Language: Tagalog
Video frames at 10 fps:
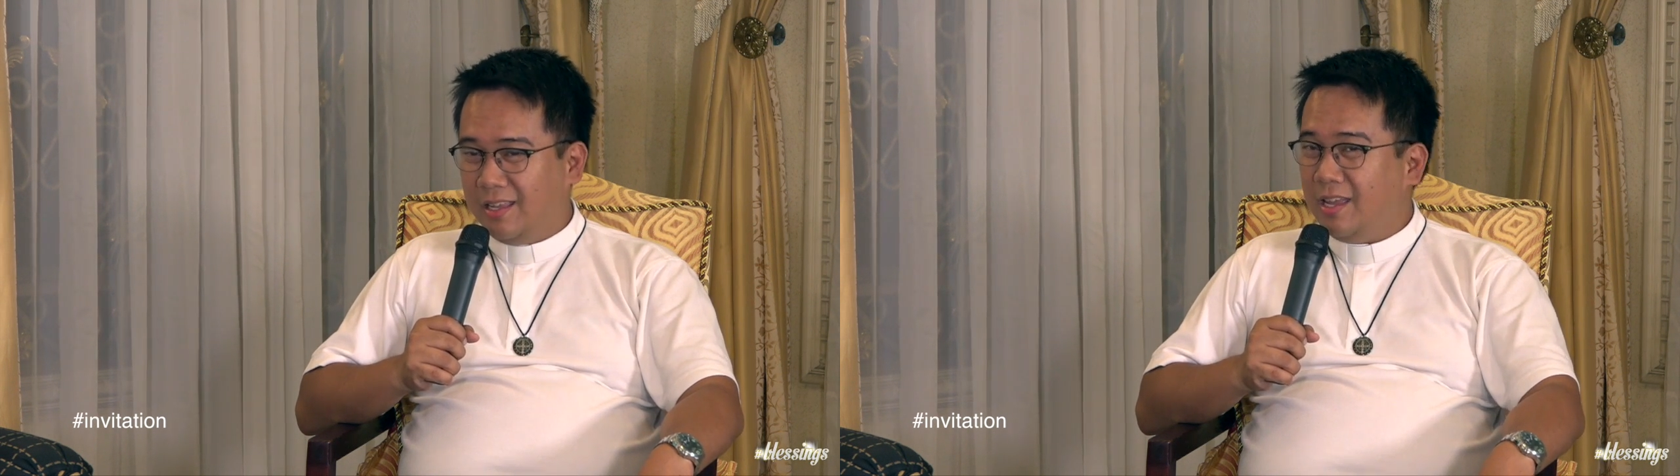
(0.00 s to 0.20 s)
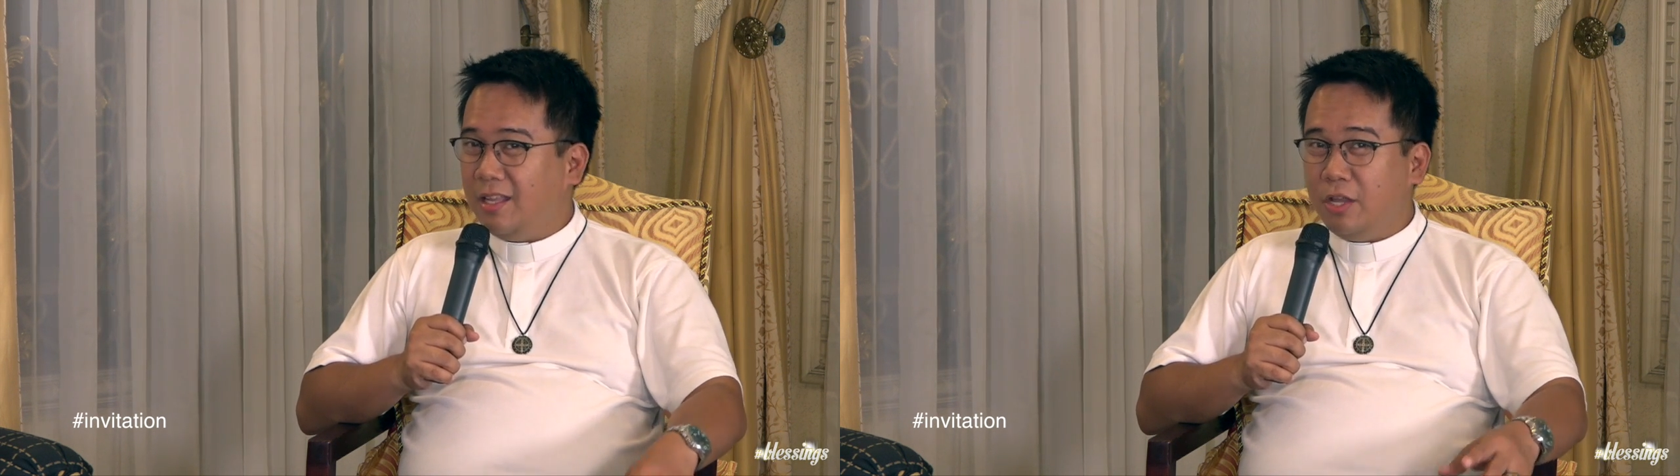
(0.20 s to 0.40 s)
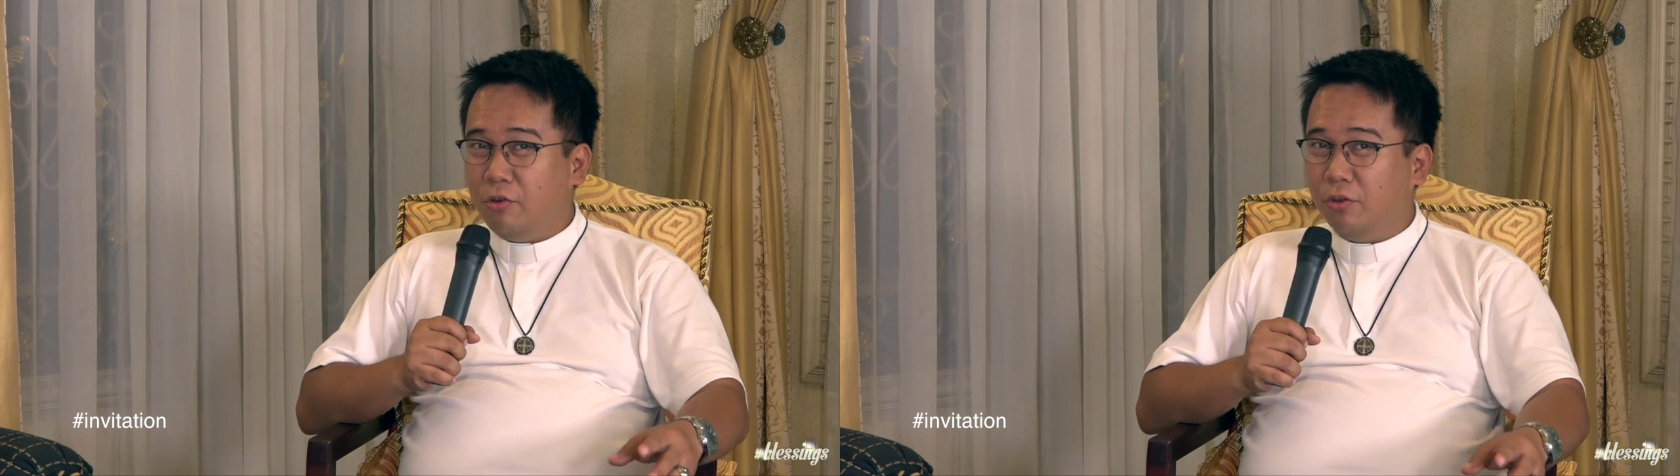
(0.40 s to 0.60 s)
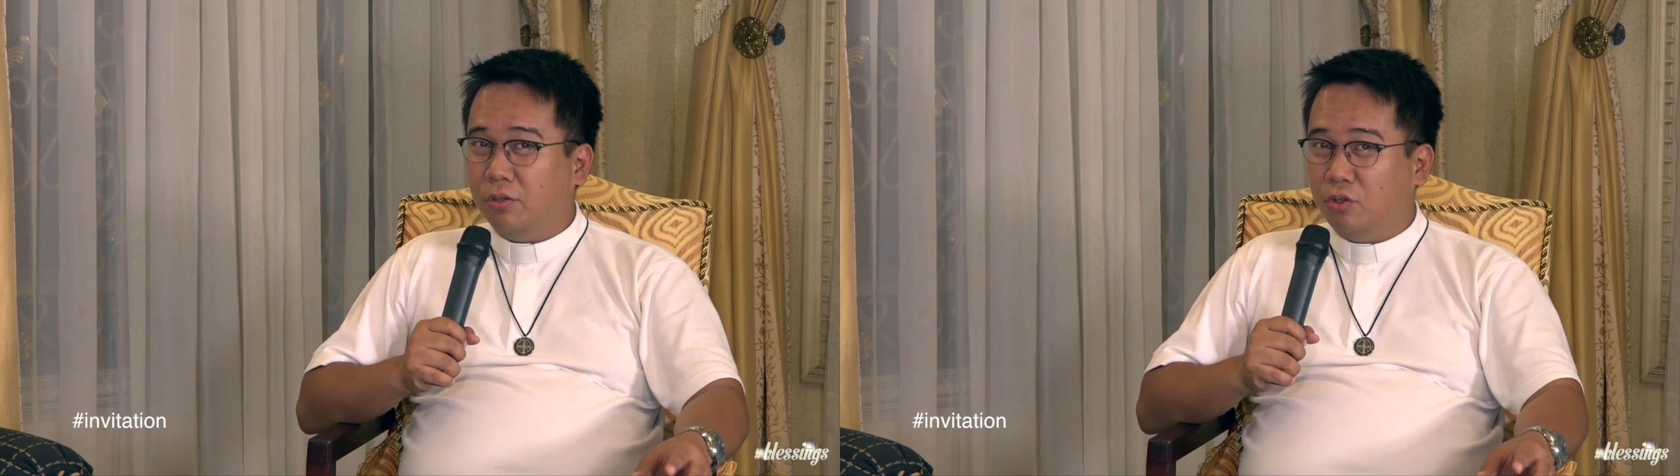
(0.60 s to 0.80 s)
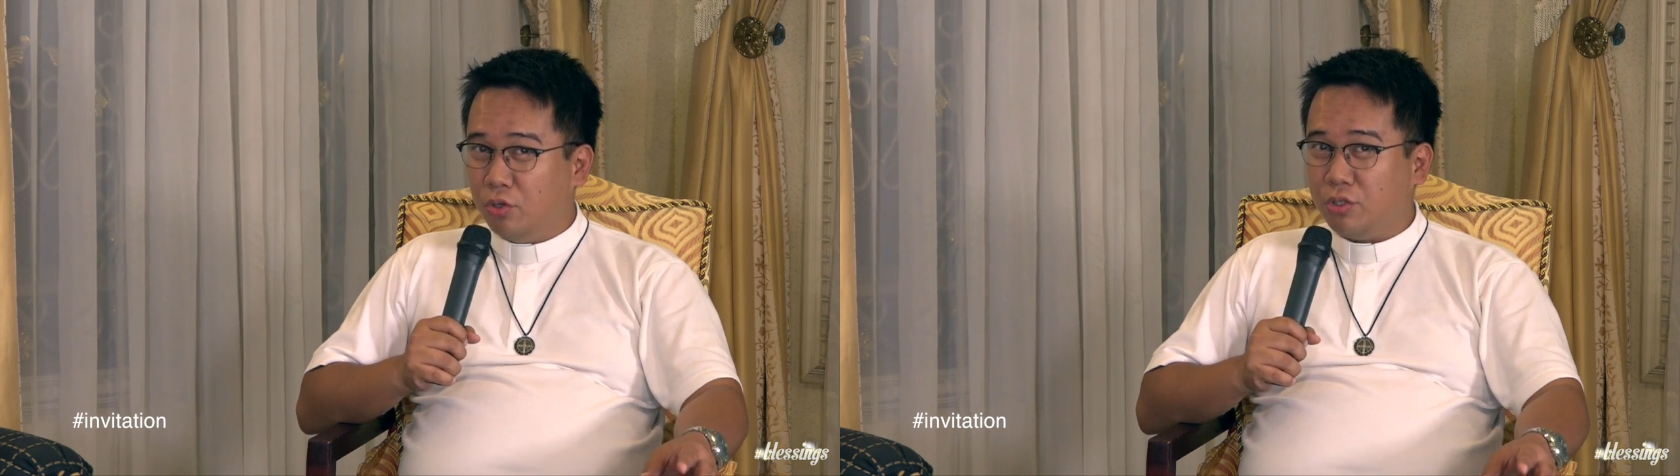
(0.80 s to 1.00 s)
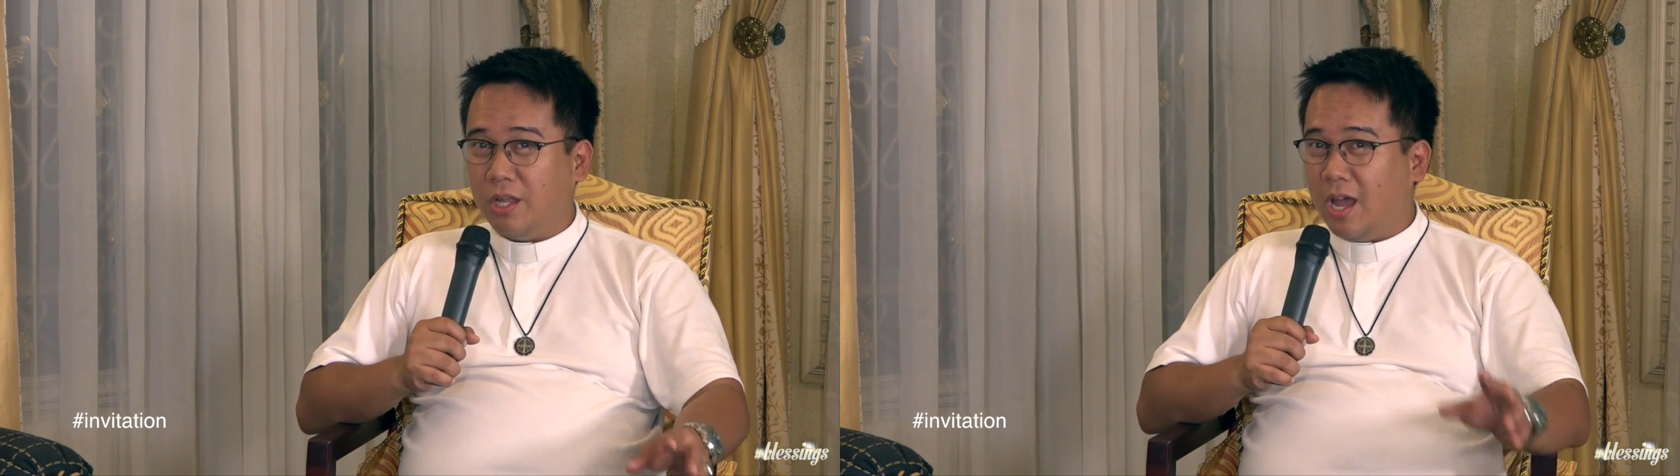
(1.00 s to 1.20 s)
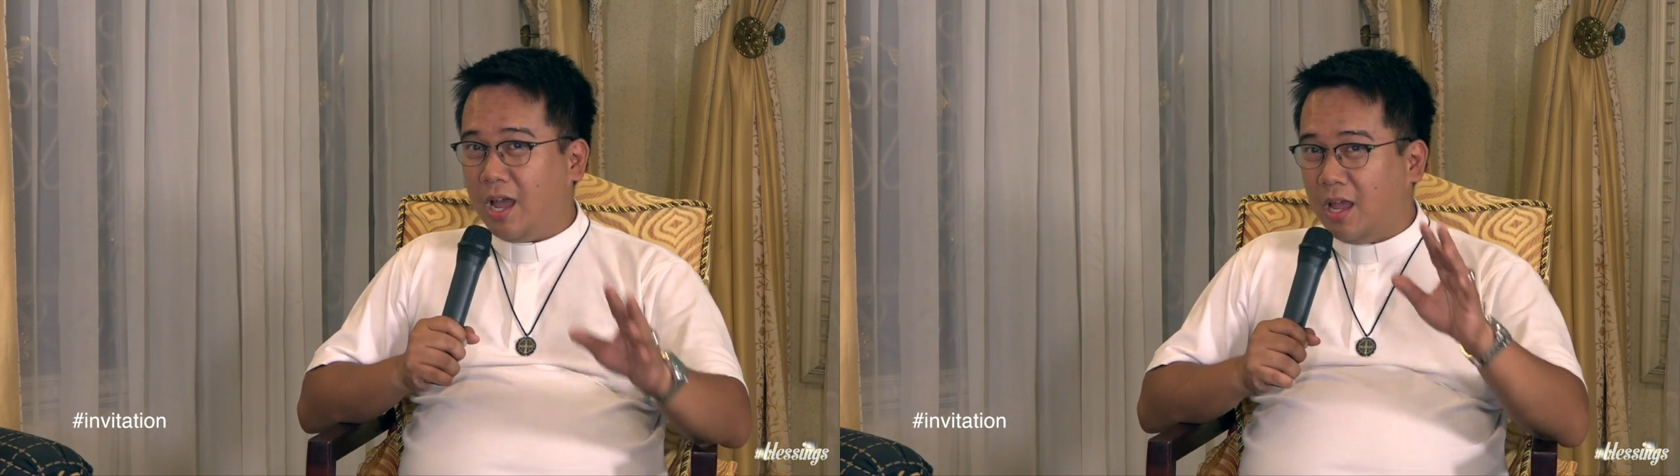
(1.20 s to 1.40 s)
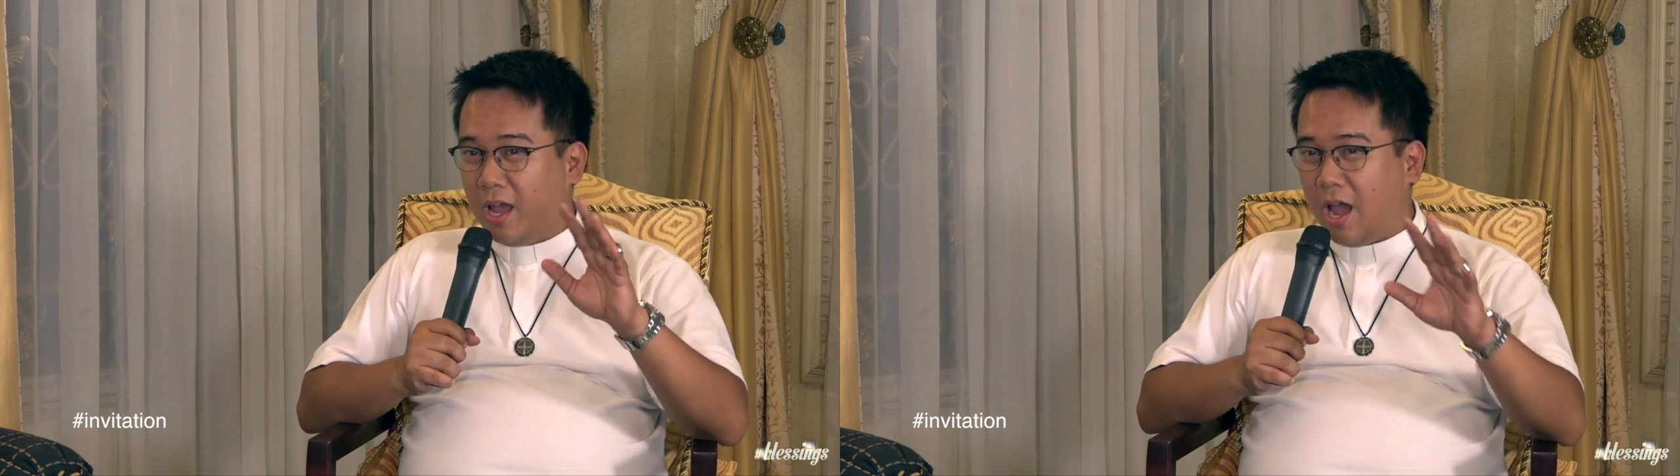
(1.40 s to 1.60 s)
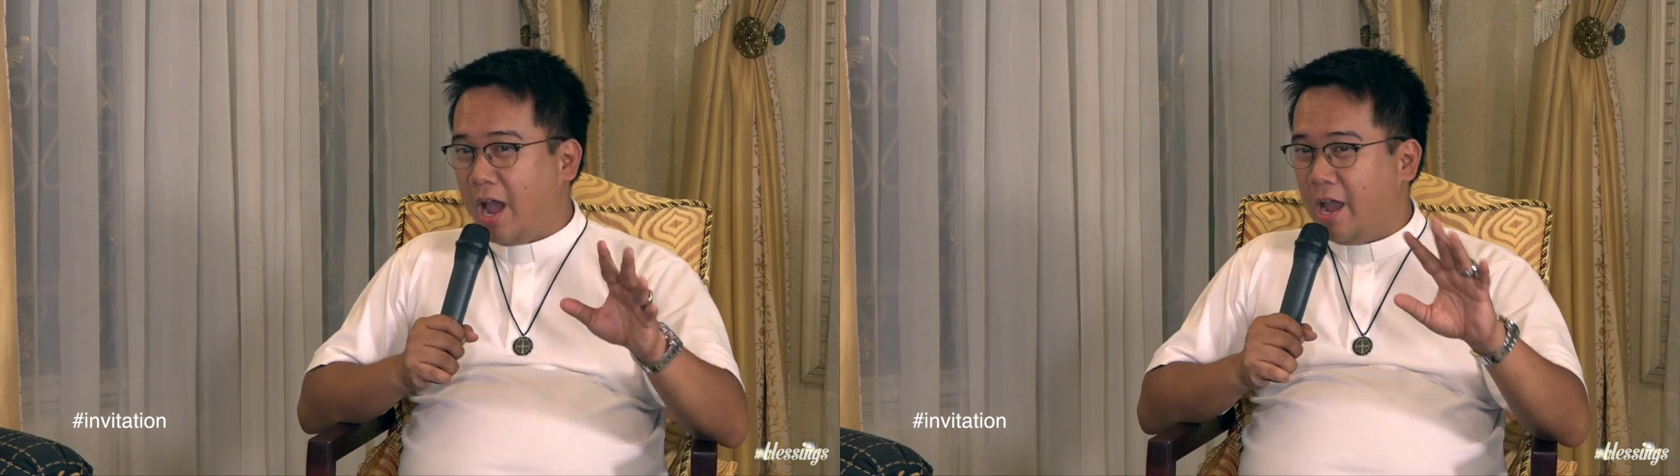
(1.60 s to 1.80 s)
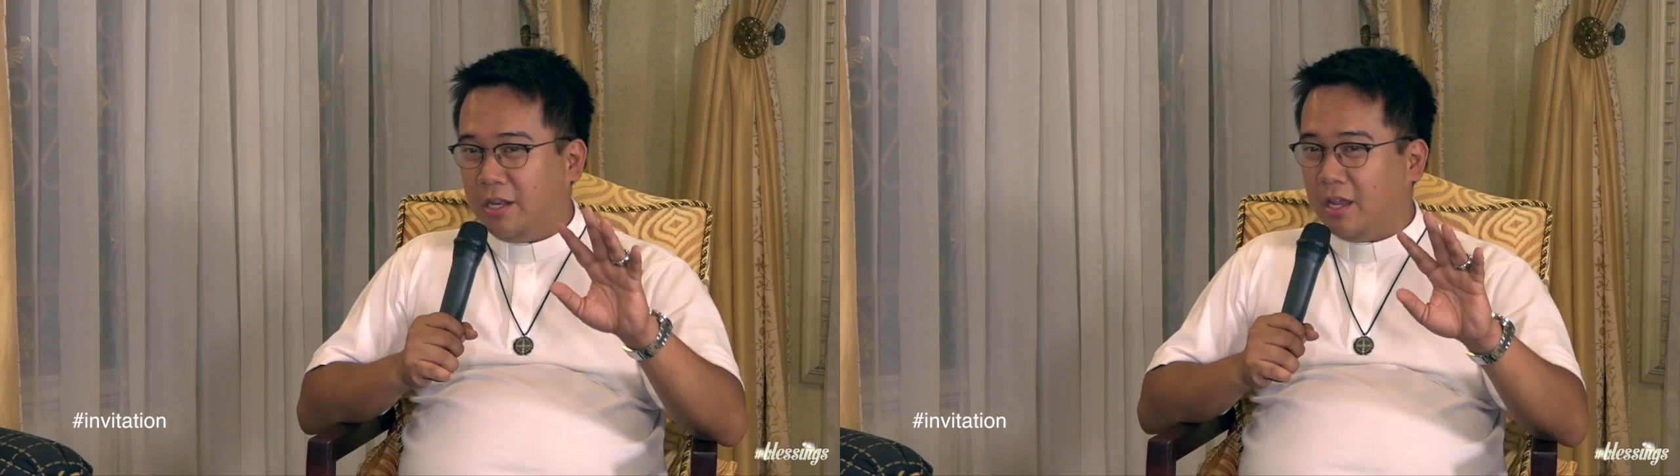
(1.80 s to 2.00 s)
Hindi yung Diyos na ay,